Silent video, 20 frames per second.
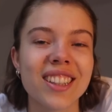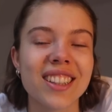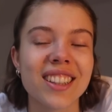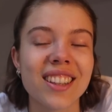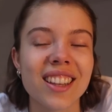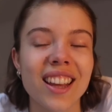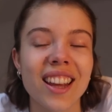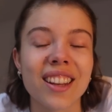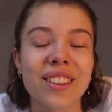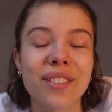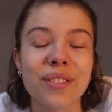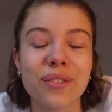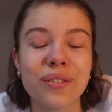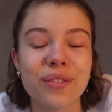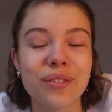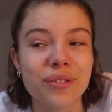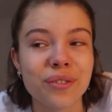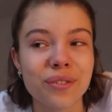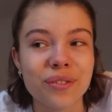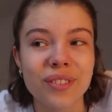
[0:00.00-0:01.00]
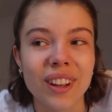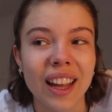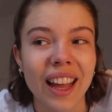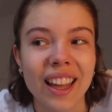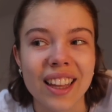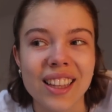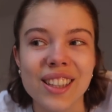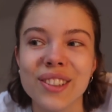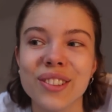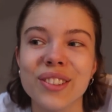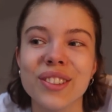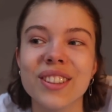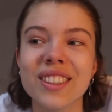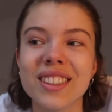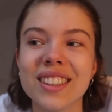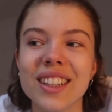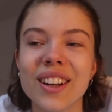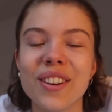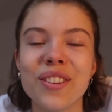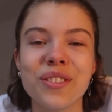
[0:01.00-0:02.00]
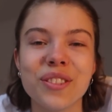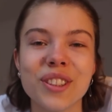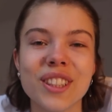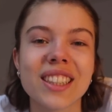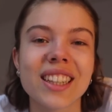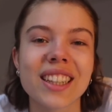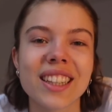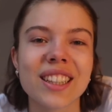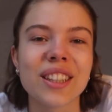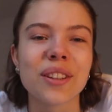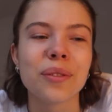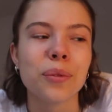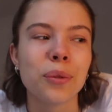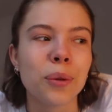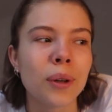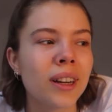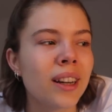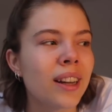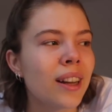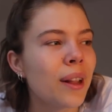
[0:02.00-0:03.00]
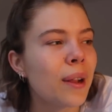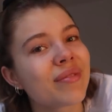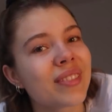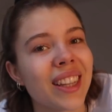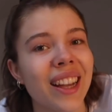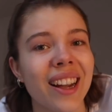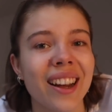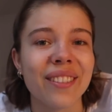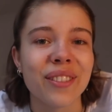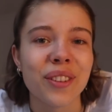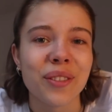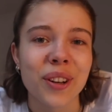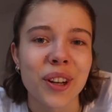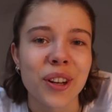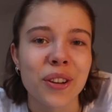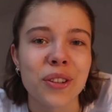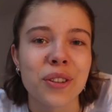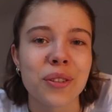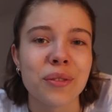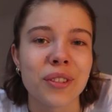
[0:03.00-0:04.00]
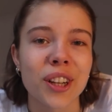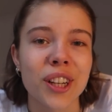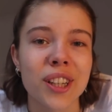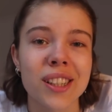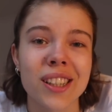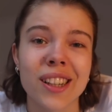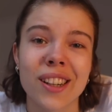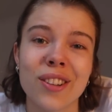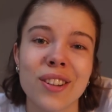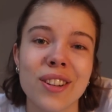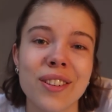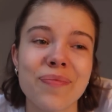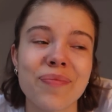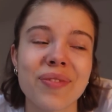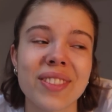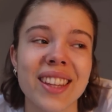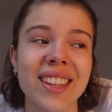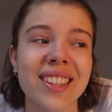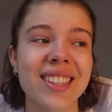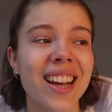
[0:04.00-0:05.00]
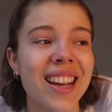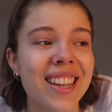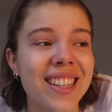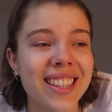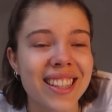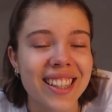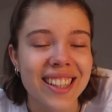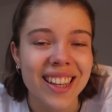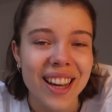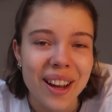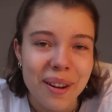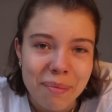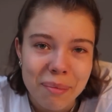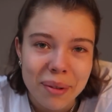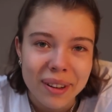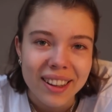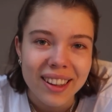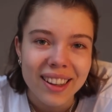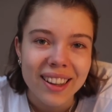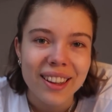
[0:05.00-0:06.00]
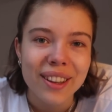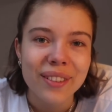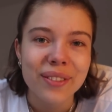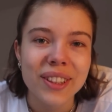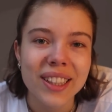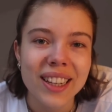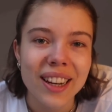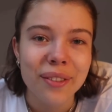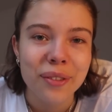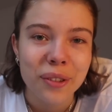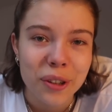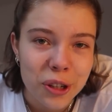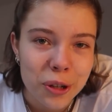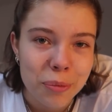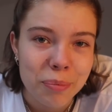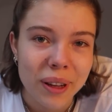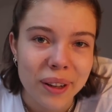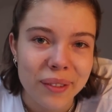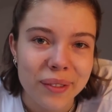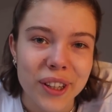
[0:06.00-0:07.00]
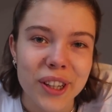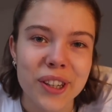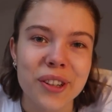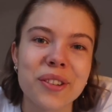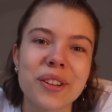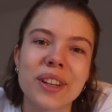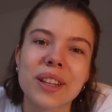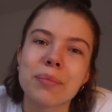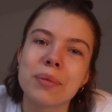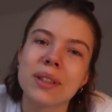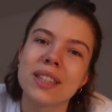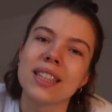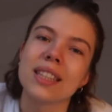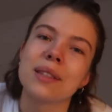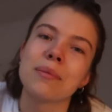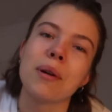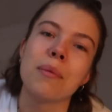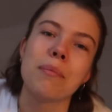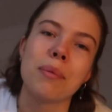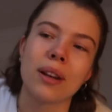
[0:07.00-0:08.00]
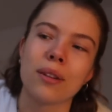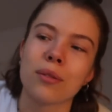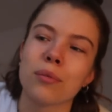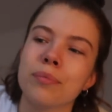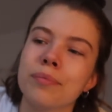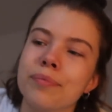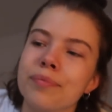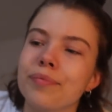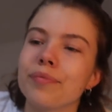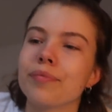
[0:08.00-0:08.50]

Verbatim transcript: es ist echt, also, man fühlt sich richtig wohl. Ja, wir waren heute im Waschsalon. Das heißt, ich habe wieder frische Bettwäsche und ich beziehe jetzt mein Bett um.